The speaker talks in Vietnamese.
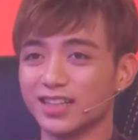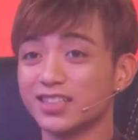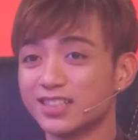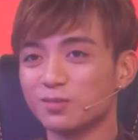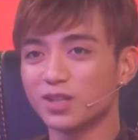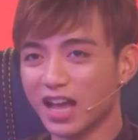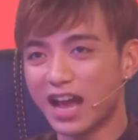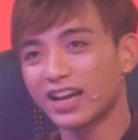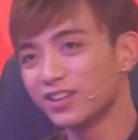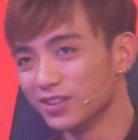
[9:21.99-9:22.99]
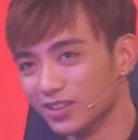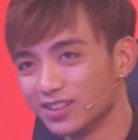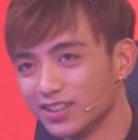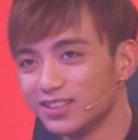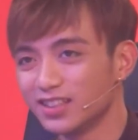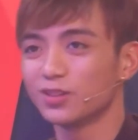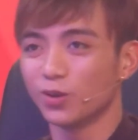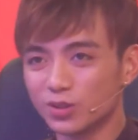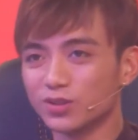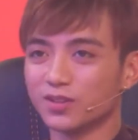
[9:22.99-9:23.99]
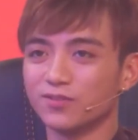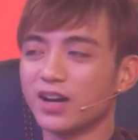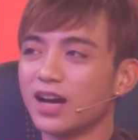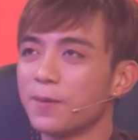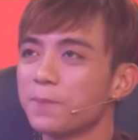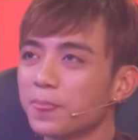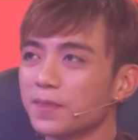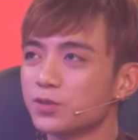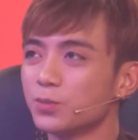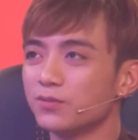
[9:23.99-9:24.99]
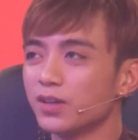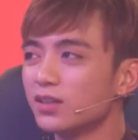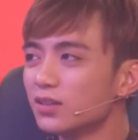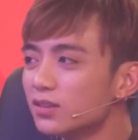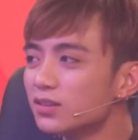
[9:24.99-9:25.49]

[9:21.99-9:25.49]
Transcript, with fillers: cái chất giọng rất là hay rồi rất là tốt và Sumin vẫn